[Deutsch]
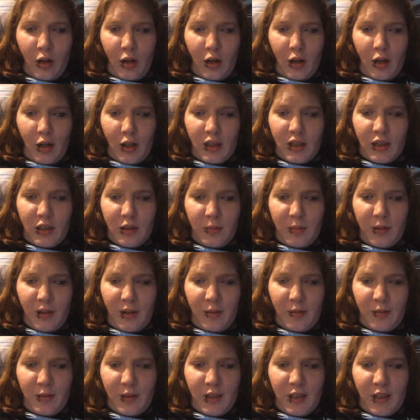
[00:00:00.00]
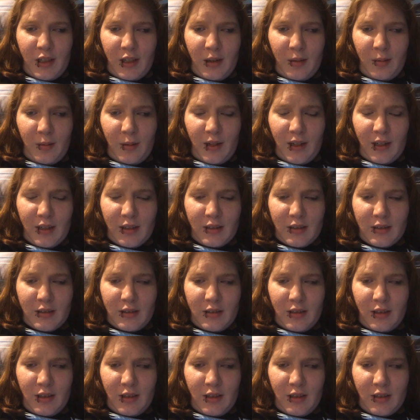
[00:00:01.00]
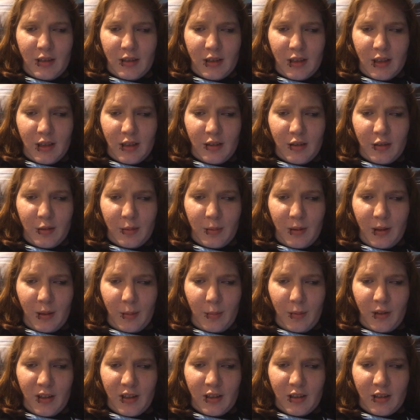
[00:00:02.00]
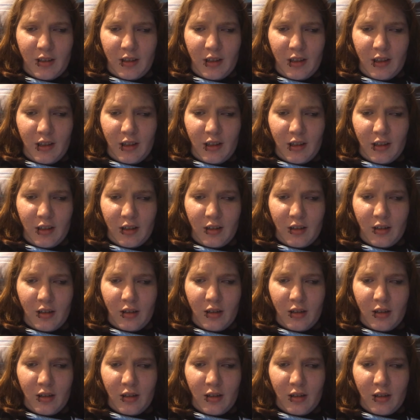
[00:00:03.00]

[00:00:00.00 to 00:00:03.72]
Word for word: Heute war wieder erwarten ein ganz warmer Tag.